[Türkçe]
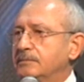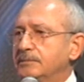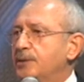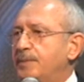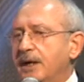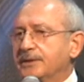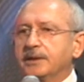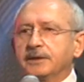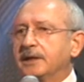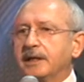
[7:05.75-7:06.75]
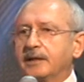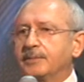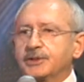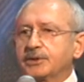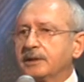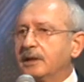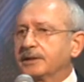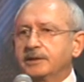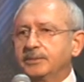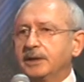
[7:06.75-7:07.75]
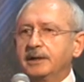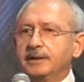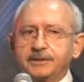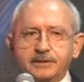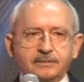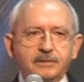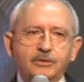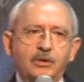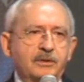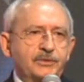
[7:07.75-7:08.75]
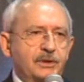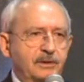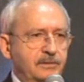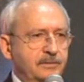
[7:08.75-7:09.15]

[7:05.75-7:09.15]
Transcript: Bir partinin genel başkanı hakim tayin etsin. Ne olacak?